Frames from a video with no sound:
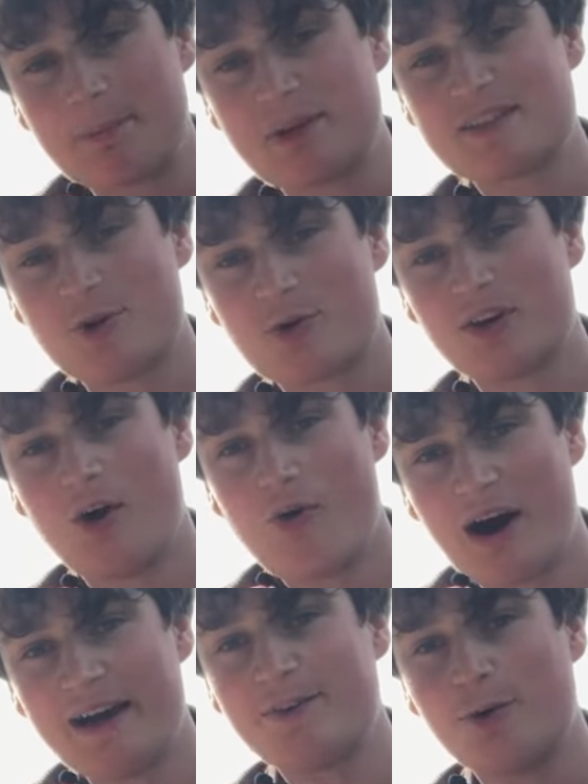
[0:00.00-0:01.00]
habe jetzt noch
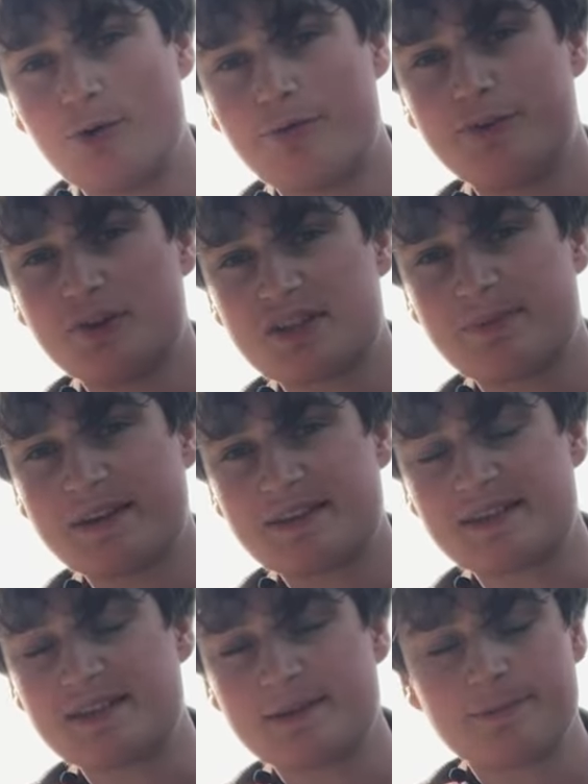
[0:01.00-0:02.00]
genau
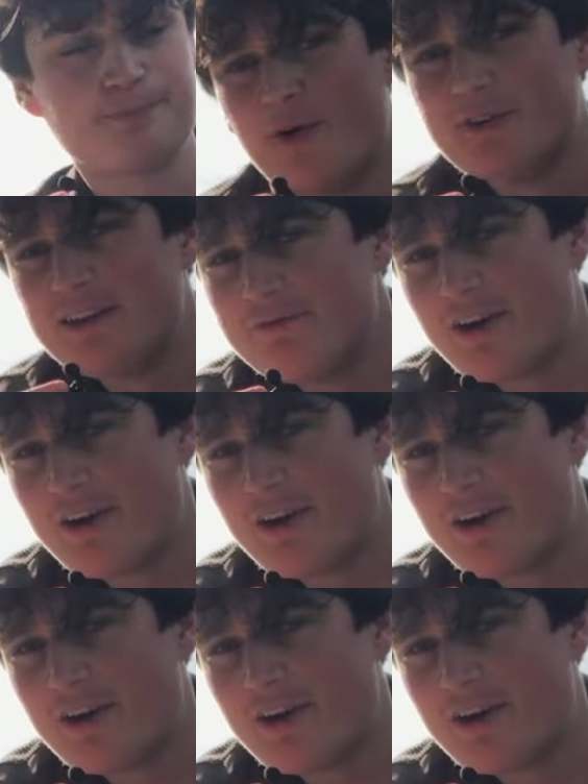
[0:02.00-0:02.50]
1,24 Euro und die